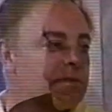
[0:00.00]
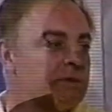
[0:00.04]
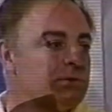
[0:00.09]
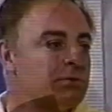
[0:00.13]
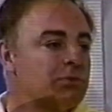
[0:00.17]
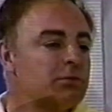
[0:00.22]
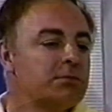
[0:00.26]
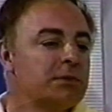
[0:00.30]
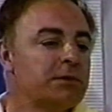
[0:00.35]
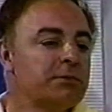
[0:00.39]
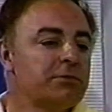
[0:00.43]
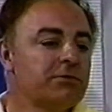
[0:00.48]
C'est mhm.
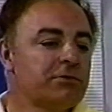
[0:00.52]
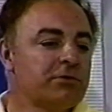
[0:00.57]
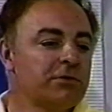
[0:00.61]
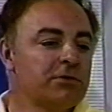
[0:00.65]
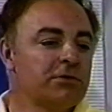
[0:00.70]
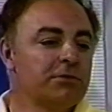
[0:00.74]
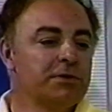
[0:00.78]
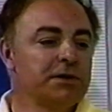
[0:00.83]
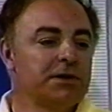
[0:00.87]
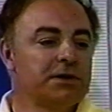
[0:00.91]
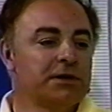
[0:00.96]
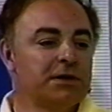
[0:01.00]
tout de même
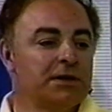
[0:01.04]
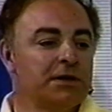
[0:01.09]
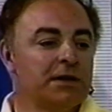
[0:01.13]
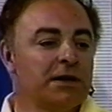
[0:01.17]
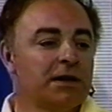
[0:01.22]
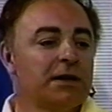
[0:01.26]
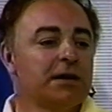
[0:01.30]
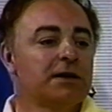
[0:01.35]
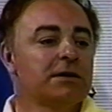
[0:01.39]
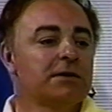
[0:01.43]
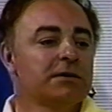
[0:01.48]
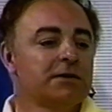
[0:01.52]
celui qui
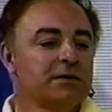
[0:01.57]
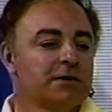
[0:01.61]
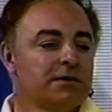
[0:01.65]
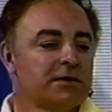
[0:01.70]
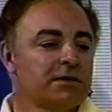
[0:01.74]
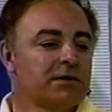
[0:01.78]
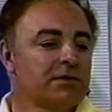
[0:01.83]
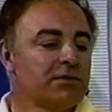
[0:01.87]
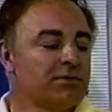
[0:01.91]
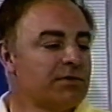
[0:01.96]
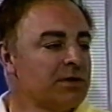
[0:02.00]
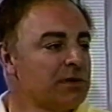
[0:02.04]
a
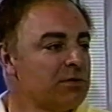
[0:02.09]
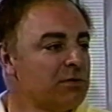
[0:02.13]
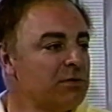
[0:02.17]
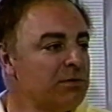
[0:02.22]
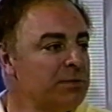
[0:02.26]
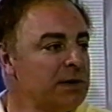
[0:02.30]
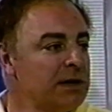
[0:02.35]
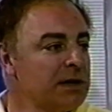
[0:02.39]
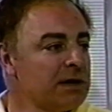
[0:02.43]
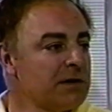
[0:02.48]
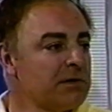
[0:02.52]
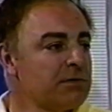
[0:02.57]
vaincu
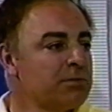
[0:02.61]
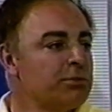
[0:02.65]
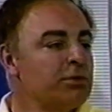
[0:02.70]
Merckx,